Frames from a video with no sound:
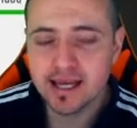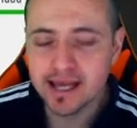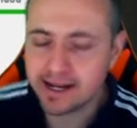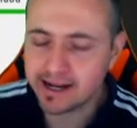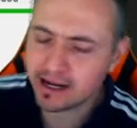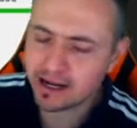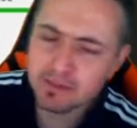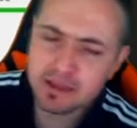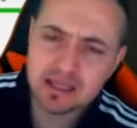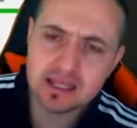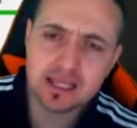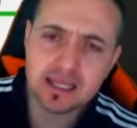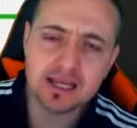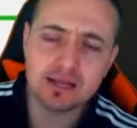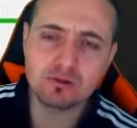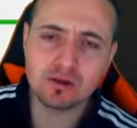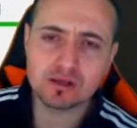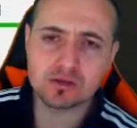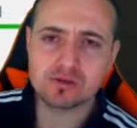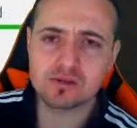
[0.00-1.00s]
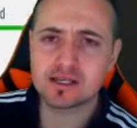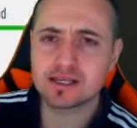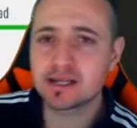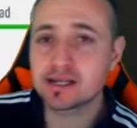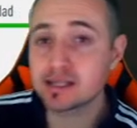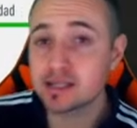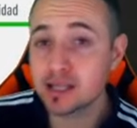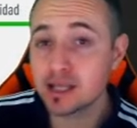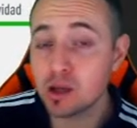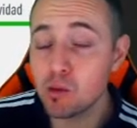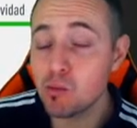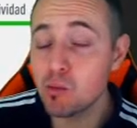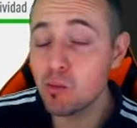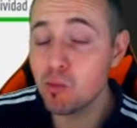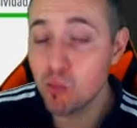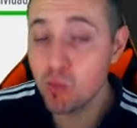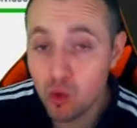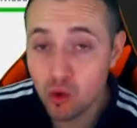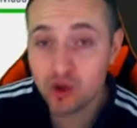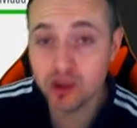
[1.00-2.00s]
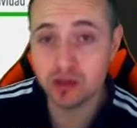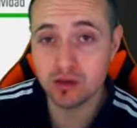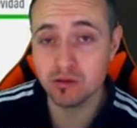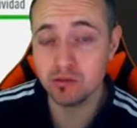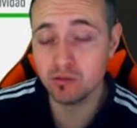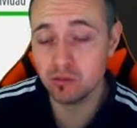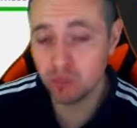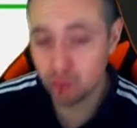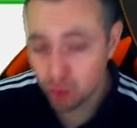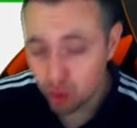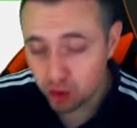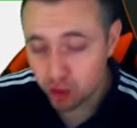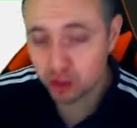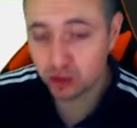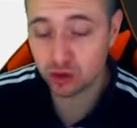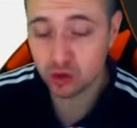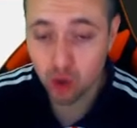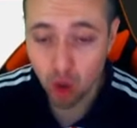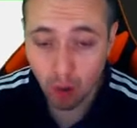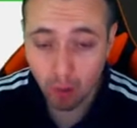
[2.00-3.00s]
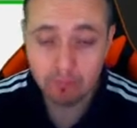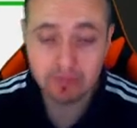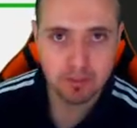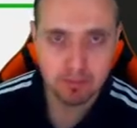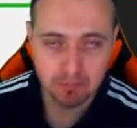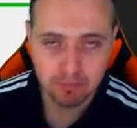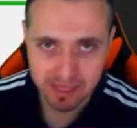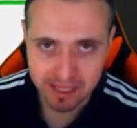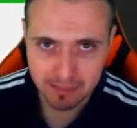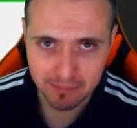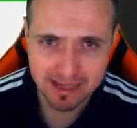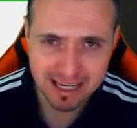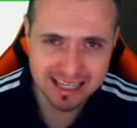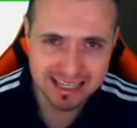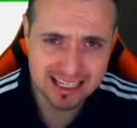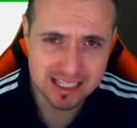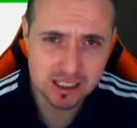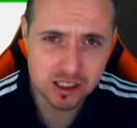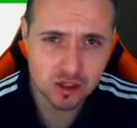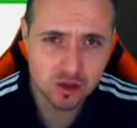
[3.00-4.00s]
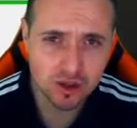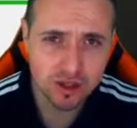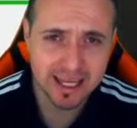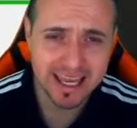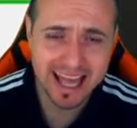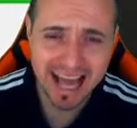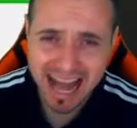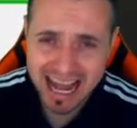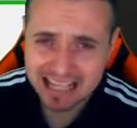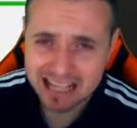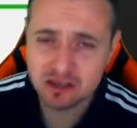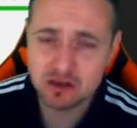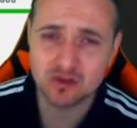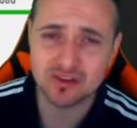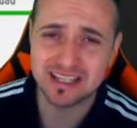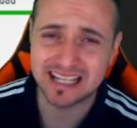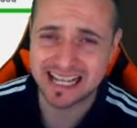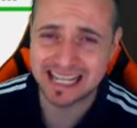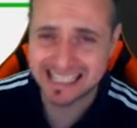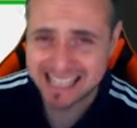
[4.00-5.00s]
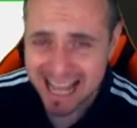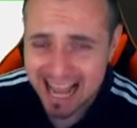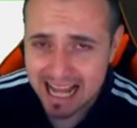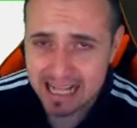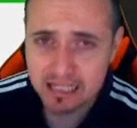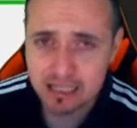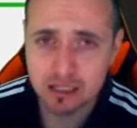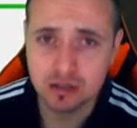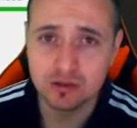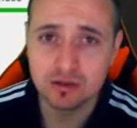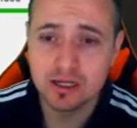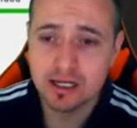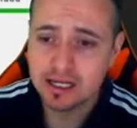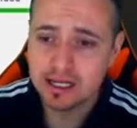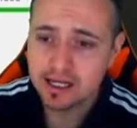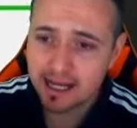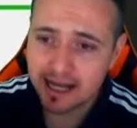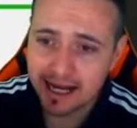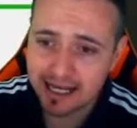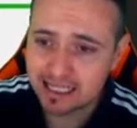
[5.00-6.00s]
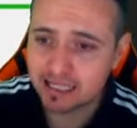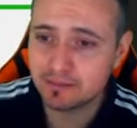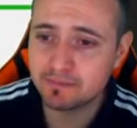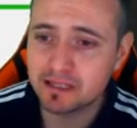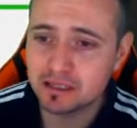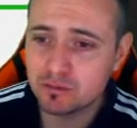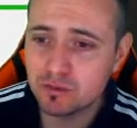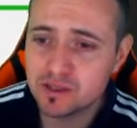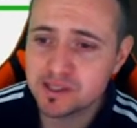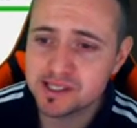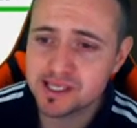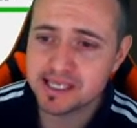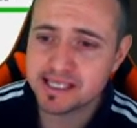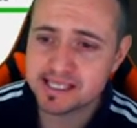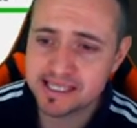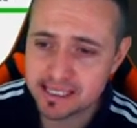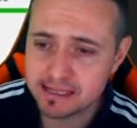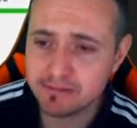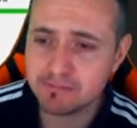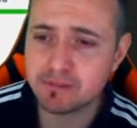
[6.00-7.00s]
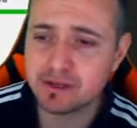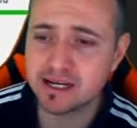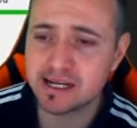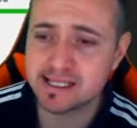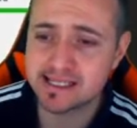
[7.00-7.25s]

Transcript: Realmente creo que es una carta muy, muy top. Me llama la atención que año tras año a David Luis siempre le